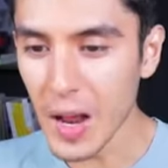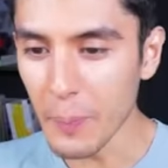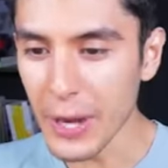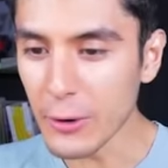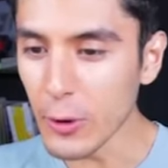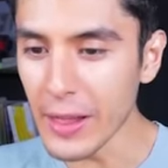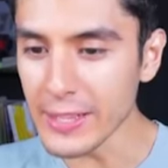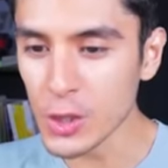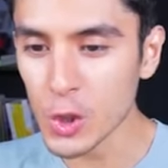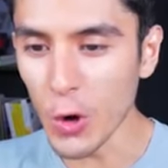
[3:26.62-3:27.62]
la película
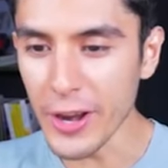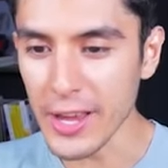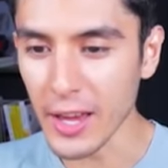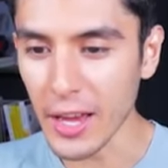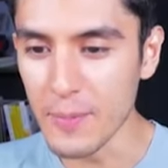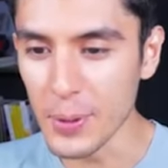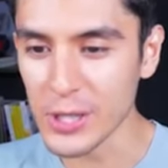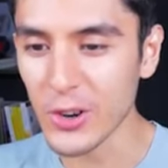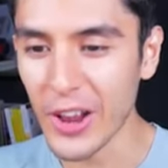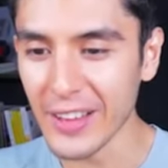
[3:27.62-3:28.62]
de Sonic!
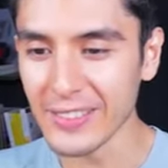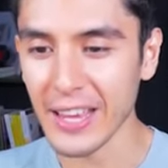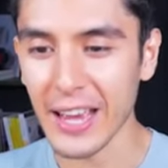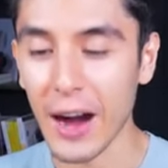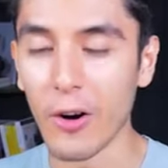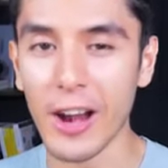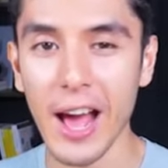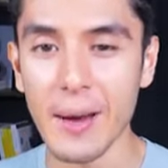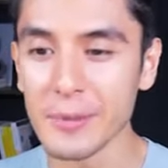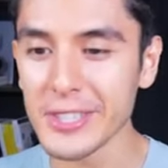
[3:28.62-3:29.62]
¡Impresionante!
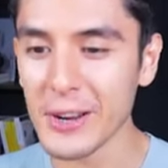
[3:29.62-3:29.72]
Ahora hemos